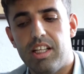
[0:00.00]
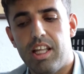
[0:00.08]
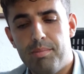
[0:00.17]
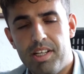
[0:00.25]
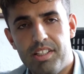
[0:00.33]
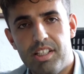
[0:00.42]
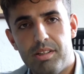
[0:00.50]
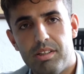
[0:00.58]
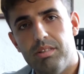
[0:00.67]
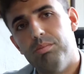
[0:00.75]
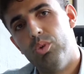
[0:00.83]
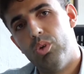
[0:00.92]

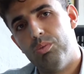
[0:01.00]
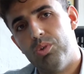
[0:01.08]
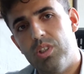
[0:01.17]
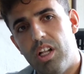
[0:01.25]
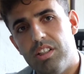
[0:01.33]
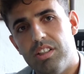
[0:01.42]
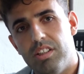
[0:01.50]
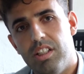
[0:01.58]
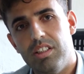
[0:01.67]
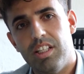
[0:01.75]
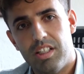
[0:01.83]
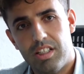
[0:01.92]
e-belediye butonumuzun
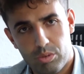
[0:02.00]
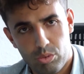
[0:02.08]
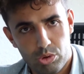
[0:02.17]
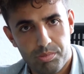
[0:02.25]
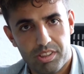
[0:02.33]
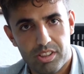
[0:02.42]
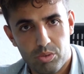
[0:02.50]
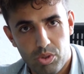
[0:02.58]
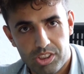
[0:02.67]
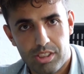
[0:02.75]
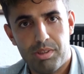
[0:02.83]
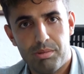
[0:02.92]
altında tekrardan turizm haritasına
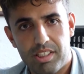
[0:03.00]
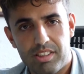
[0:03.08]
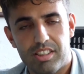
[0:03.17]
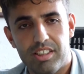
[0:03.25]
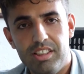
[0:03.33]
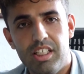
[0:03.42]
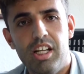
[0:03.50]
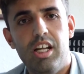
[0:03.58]
ulaşılabilmektedir.